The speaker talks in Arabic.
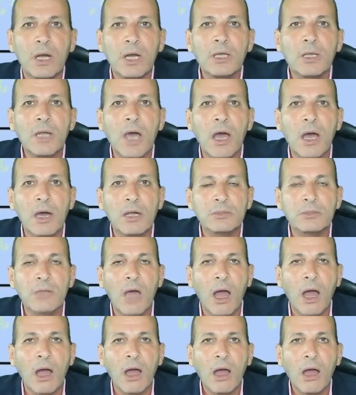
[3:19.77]

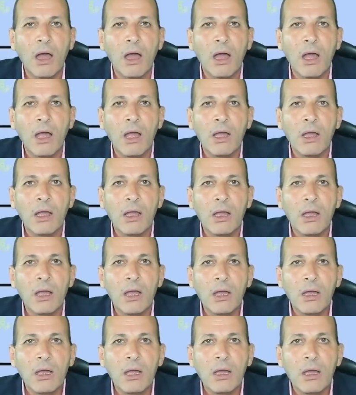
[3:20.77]
النهارده
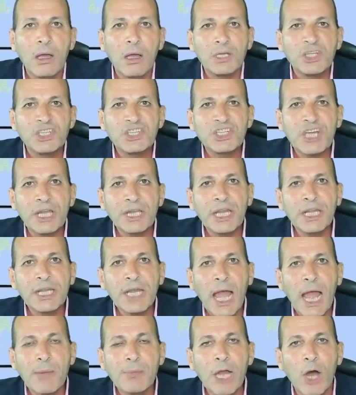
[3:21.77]

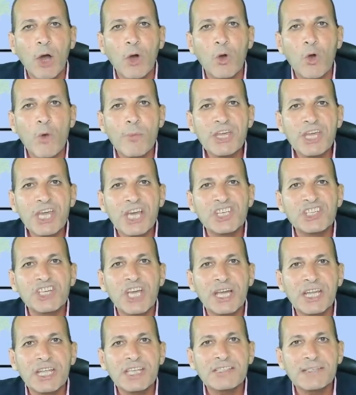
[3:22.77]
شنين حملة هجومية
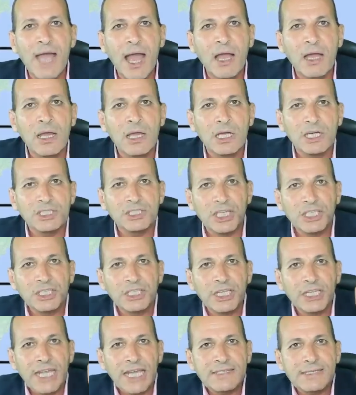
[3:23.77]
شرسة
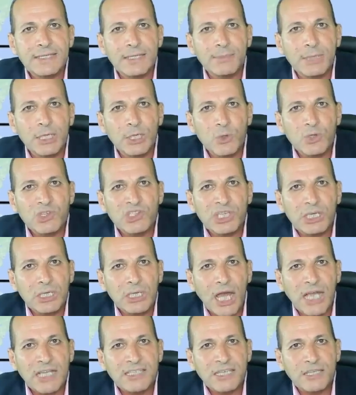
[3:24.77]
ضد نانسي
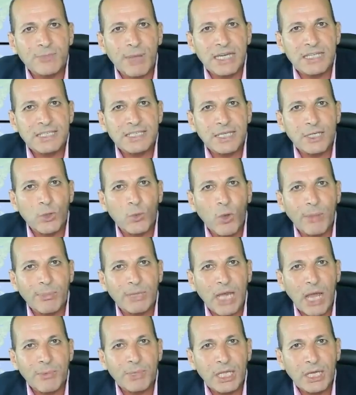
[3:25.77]
بيلوسي رئيسة مجلس
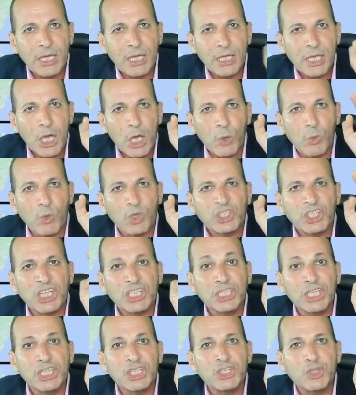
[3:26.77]
النواب الأمريكي
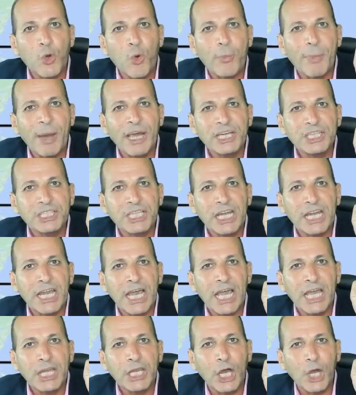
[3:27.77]
وضد جو بايدن
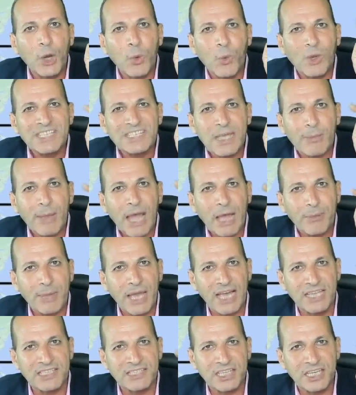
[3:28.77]
لأن هو سمح
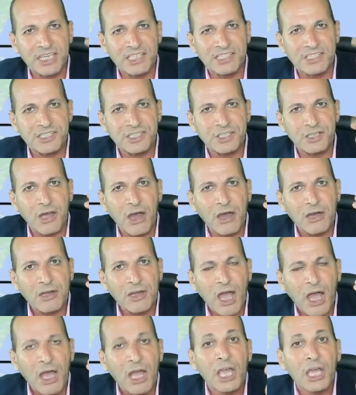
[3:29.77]
بهذه
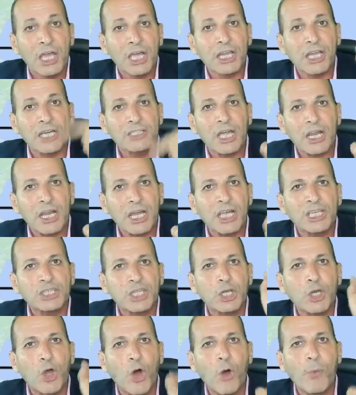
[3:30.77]
الزيارة إلى
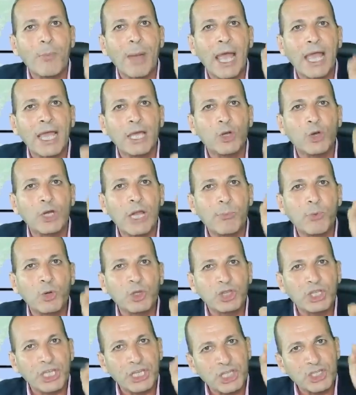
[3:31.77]
درجة إن هم قالوا
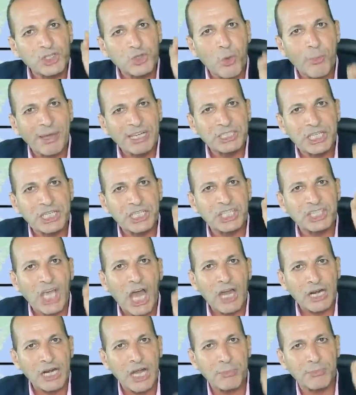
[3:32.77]
لابد إن جو بايدن
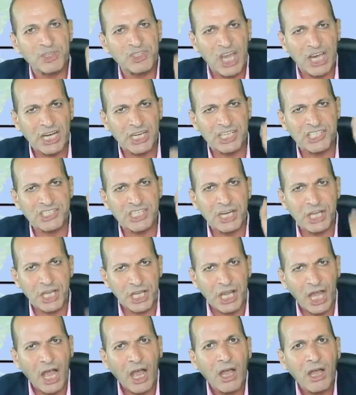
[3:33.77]
يتحرك بشكل
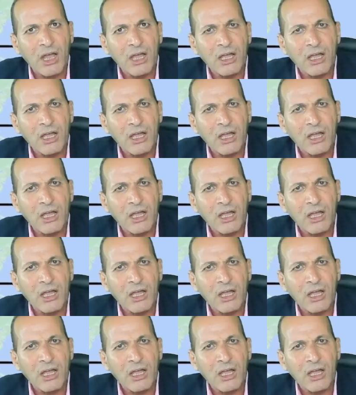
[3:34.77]
سريع